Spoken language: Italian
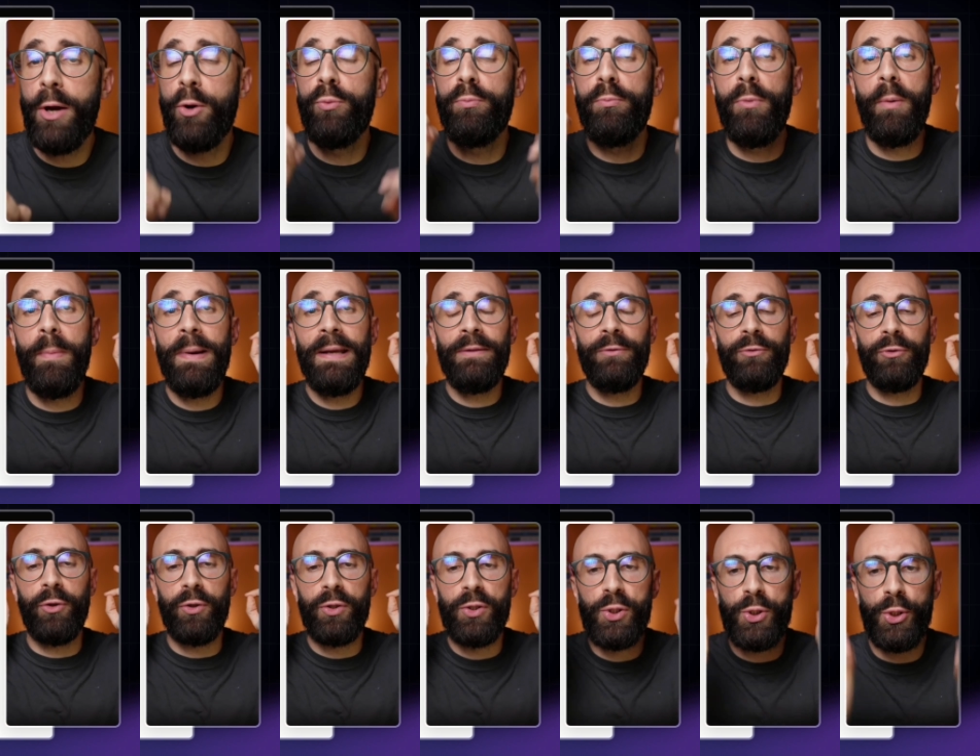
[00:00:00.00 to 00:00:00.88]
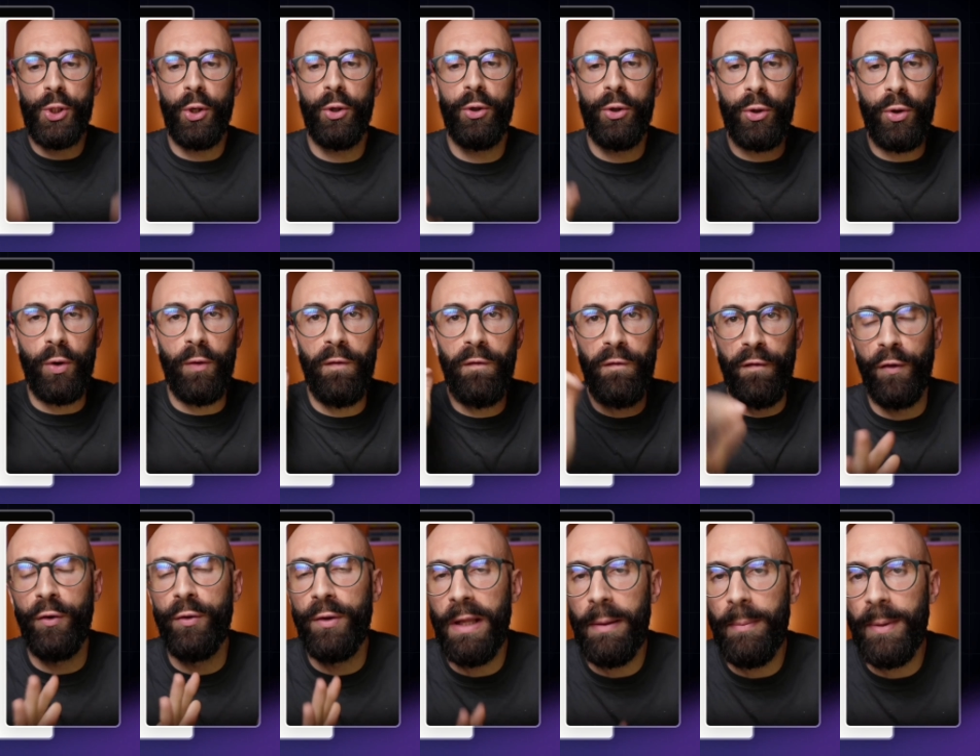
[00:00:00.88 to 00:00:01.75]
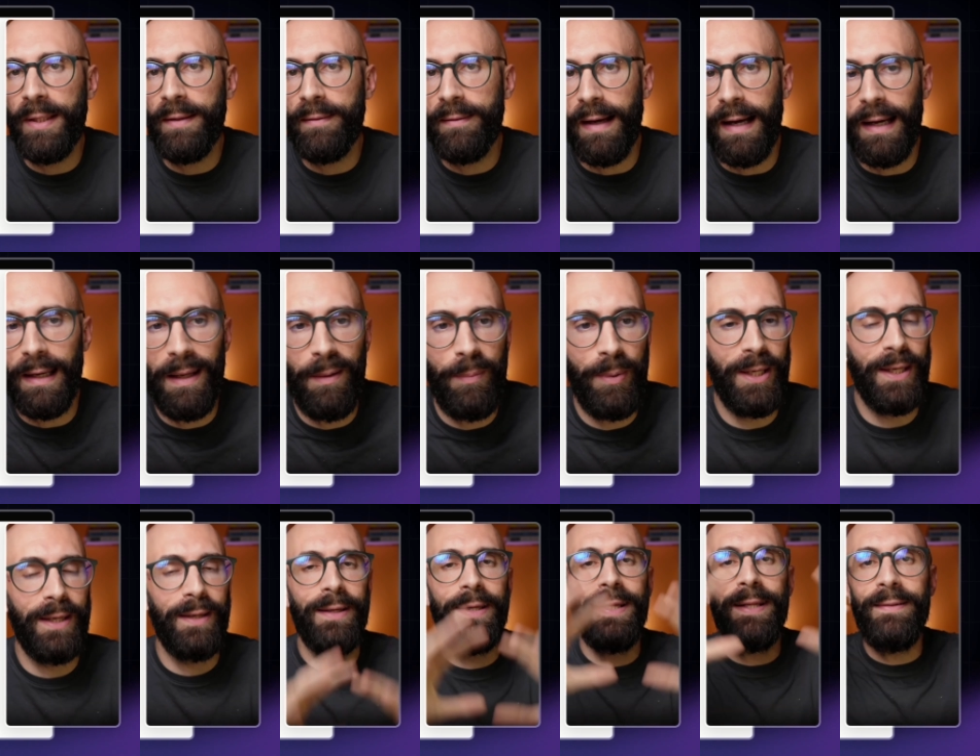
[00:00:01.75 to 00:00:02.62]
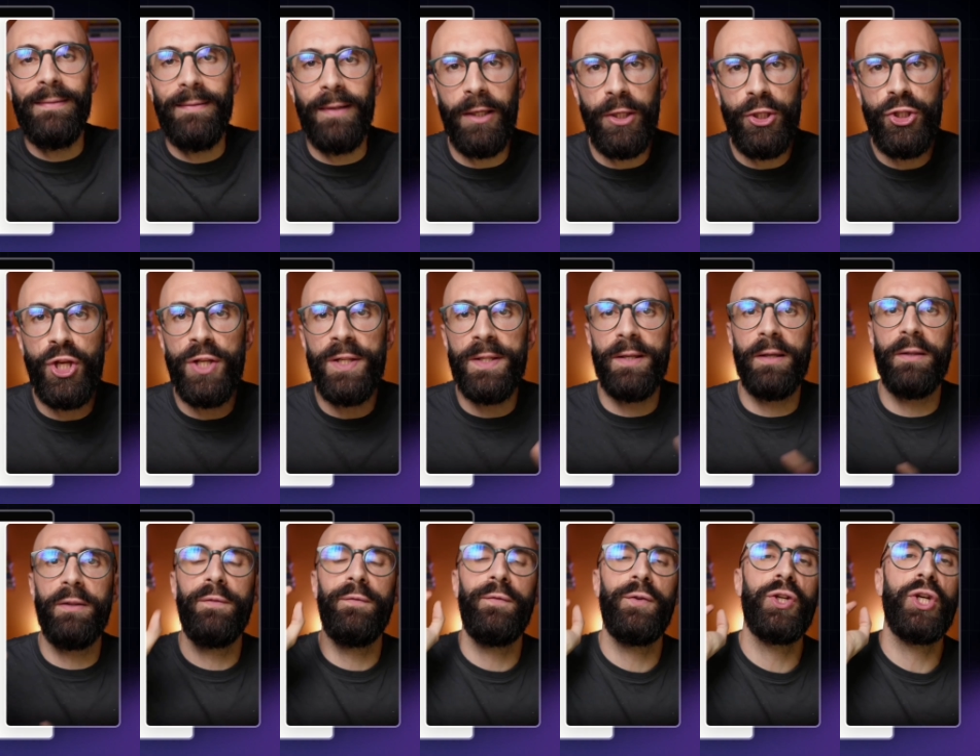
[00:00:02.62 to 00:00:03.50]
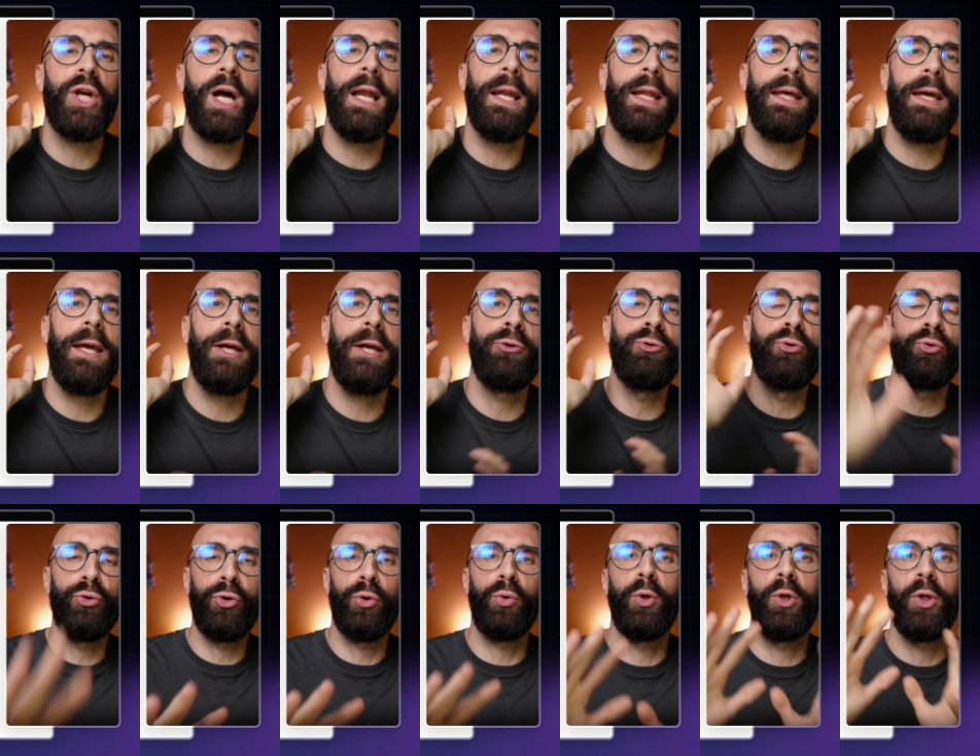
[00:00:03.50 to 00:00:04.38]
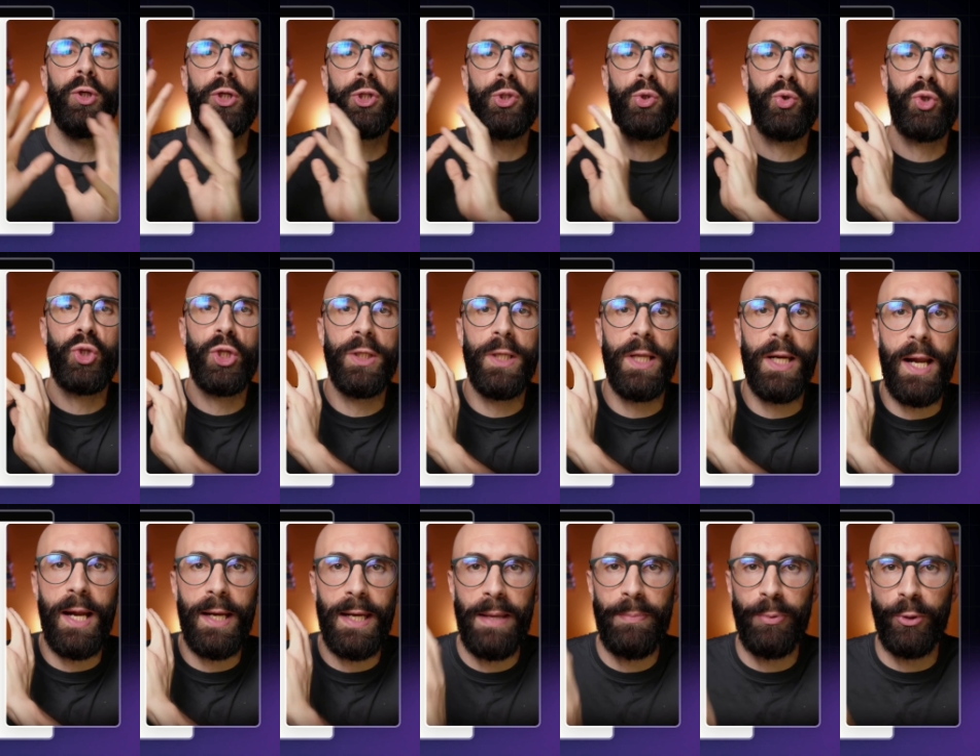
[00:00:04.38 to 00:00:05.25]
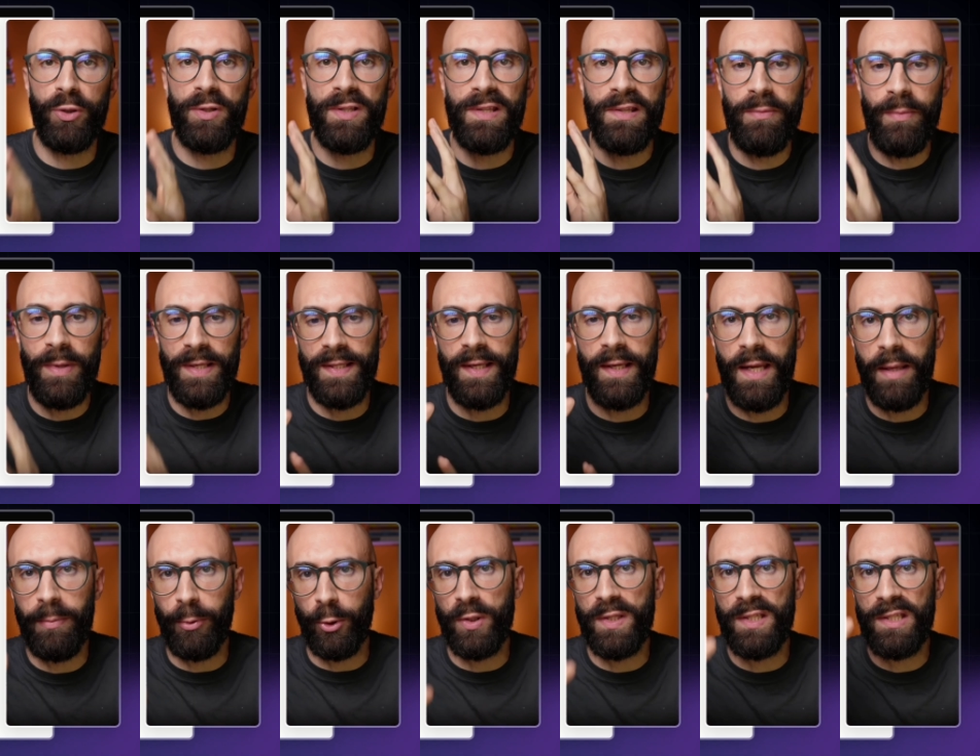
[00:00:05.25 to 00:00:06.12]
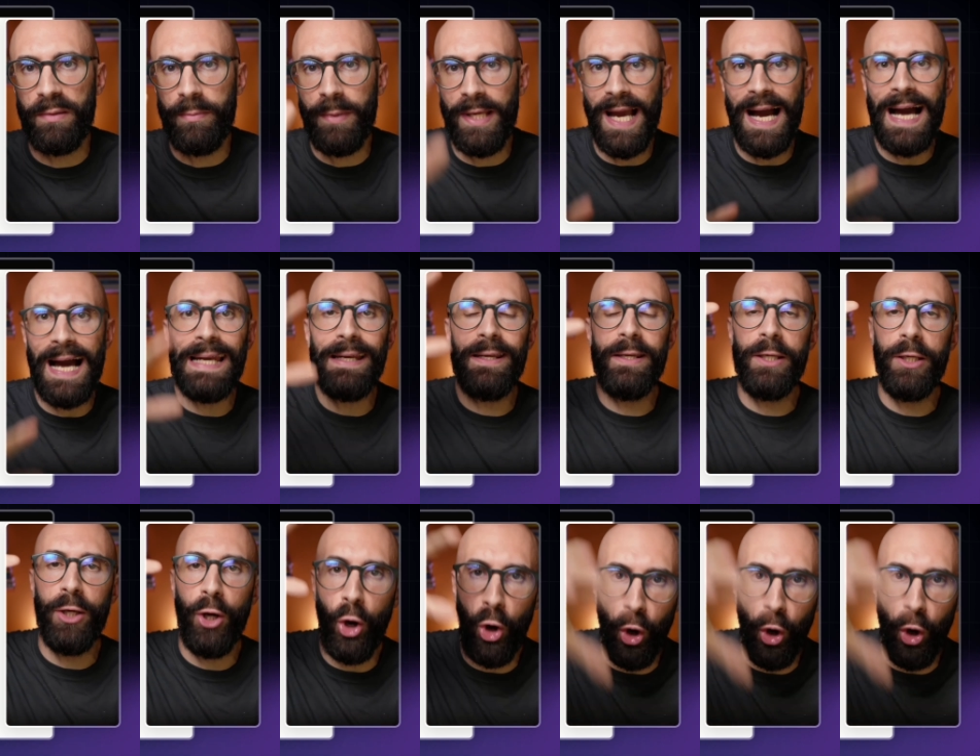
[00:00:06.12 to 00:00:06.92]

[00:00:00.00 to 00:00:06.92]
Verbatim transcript: è un momento storico fondamentale per l'intelligenza artificiale e tutto quello che succederà nei prossimi mesi e nei prossimi anni.